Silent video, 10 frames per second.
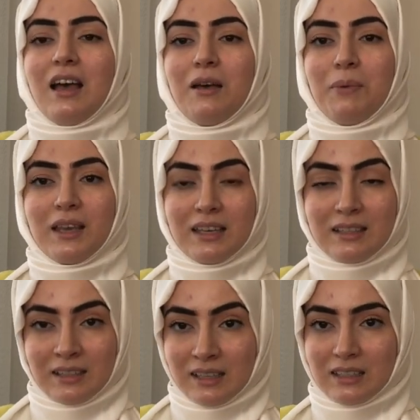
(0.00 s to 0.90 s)
E,
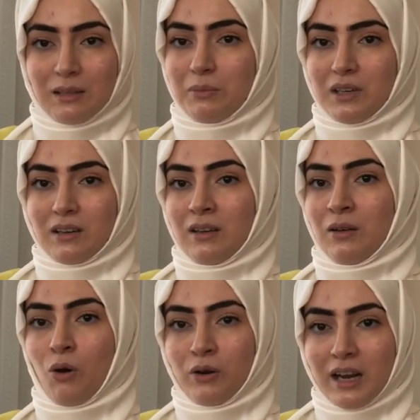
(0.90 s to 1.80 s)
peki nasıl bir
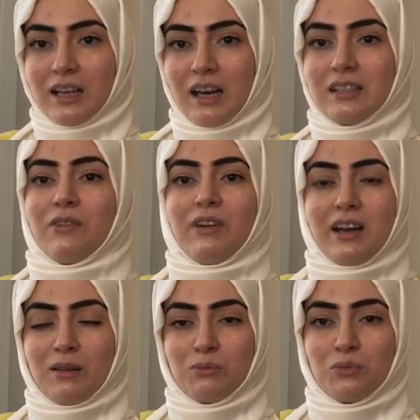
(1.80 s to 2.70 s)
e, örnekler de
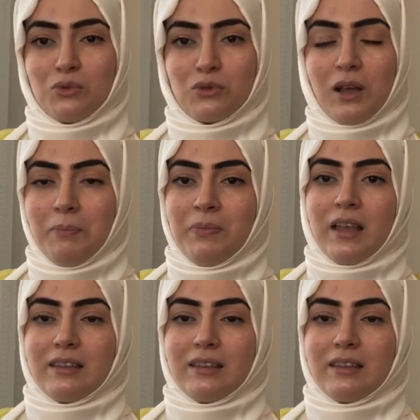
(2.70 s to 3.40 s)
verelim burada?